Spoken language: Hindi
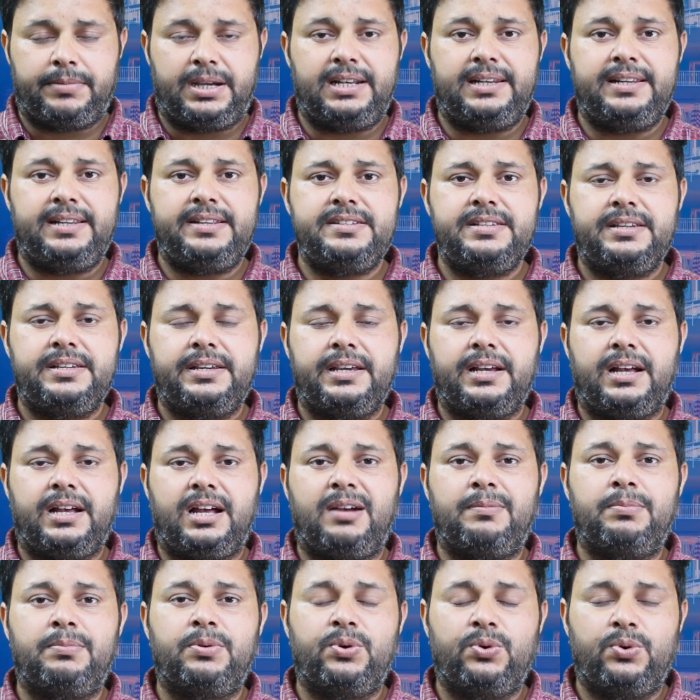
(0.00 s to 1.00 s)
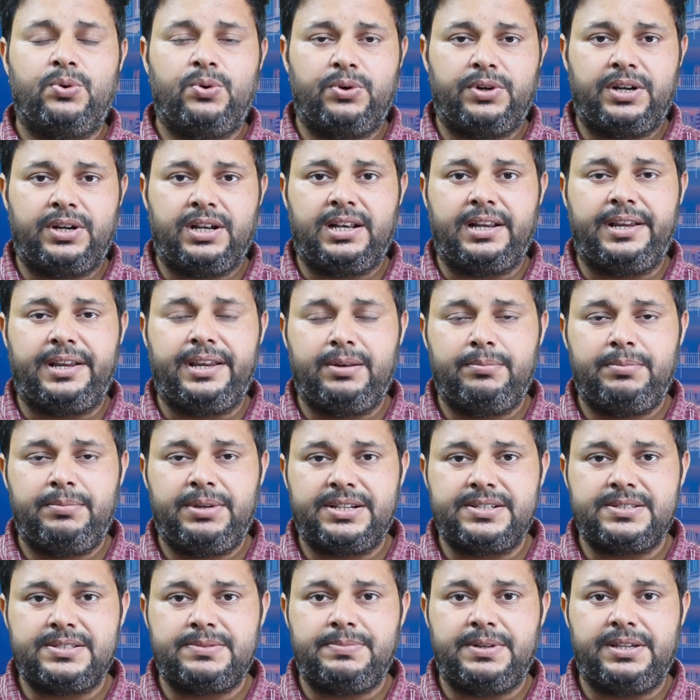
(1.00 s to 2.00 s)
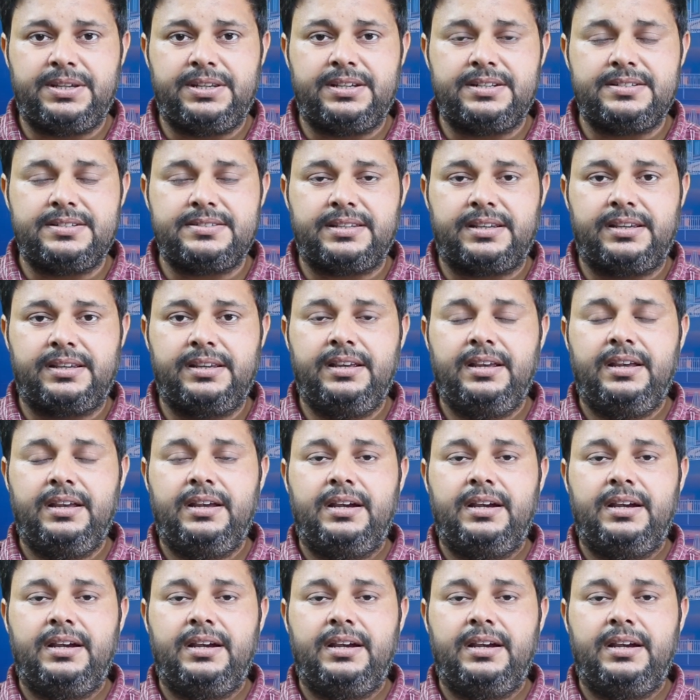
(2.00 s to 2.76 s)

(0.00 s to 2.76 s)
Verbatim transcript: मान लीजिए कि आपको होटल लाइन में एक्सपीरियंस है